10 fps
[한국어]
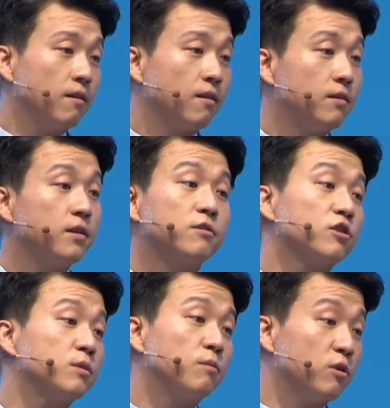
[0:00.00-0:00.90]

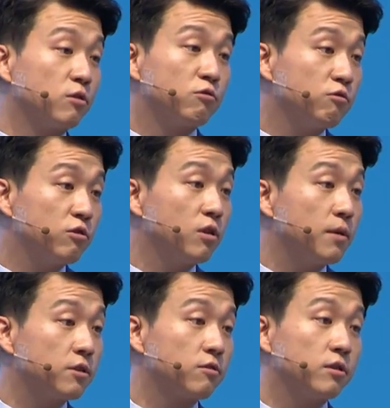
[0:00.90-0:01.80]
그랬었으면 벌써 두들겨
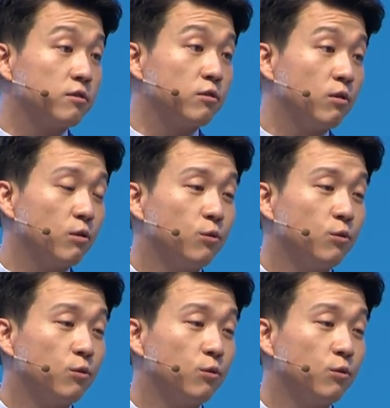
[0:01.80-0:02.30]
맞았겠죠.